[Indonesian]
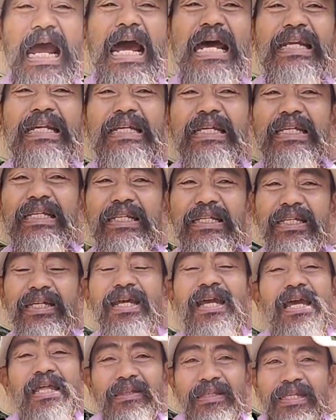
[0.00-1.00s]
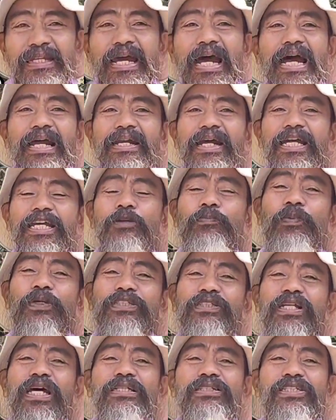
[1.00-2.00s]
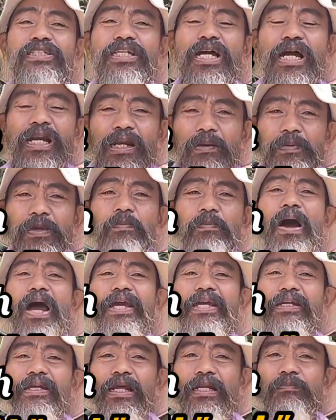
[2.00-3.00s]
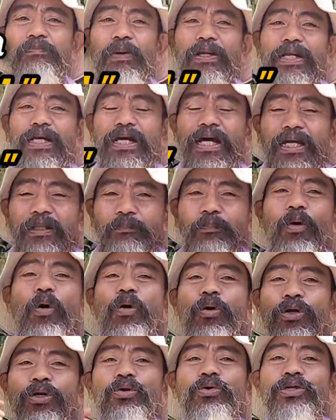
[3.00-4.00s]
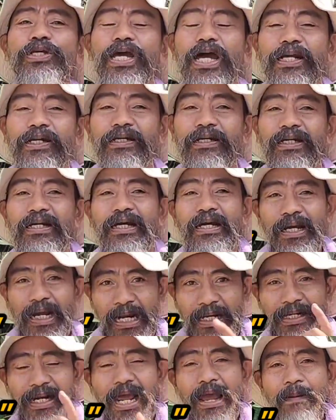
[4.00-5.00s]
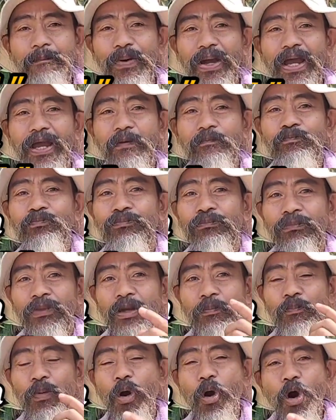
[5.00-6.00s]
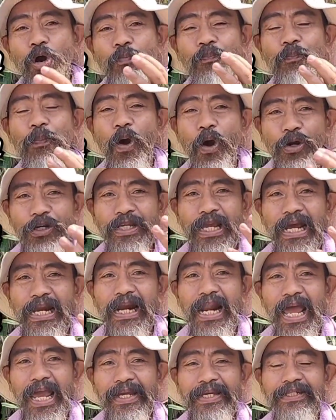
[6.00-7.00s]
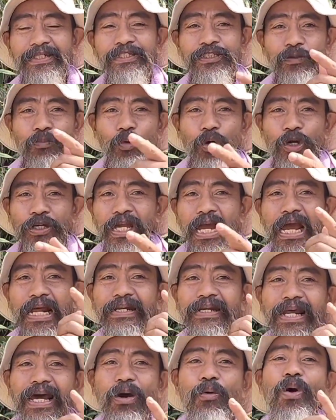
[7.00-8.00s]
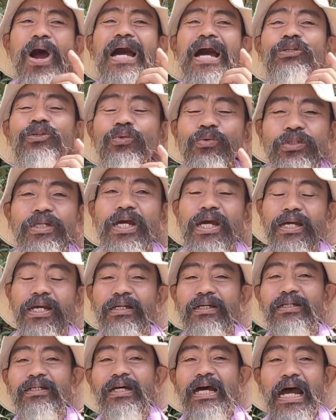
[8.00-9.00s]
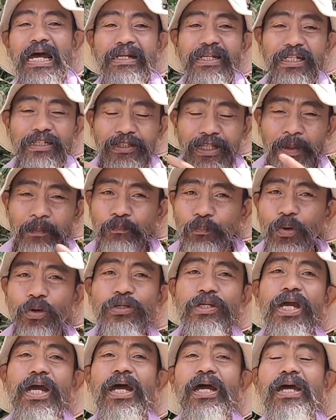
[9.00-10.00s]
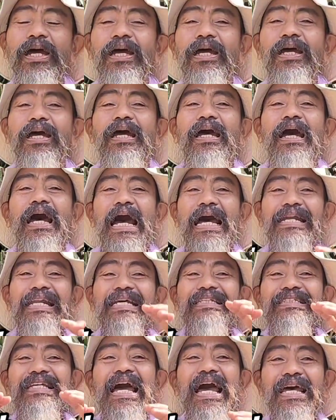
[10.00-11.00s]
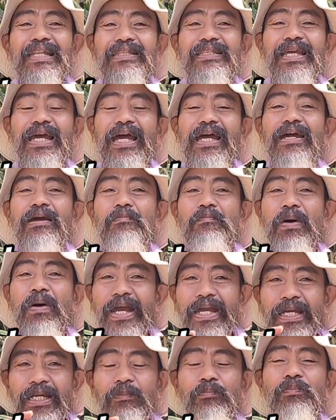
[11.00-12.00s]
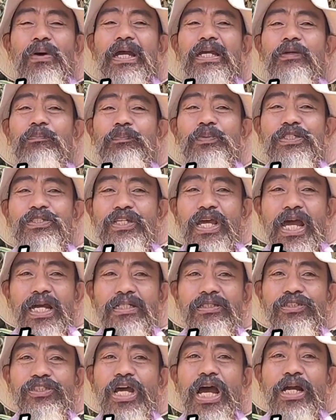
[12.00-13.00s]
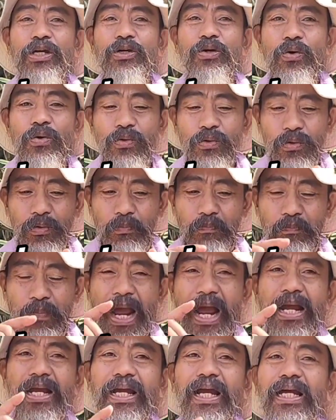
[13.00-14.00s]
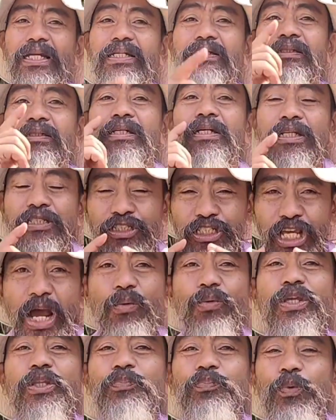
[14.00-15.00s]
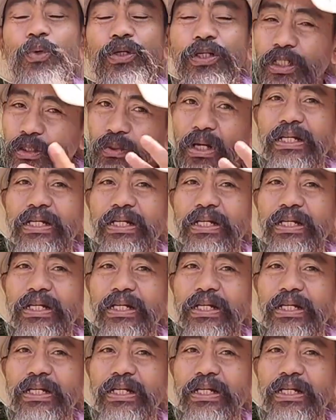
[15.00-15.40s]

hari ini tidak ada investasi yang lebih baik daripada pohon durian. Karena iya. apa? Pohon-pohon yang lain semuanya ada waktunya, ada temponya, ada saatnya. Baik baik pisang, jagung, bahkan sawit pun itu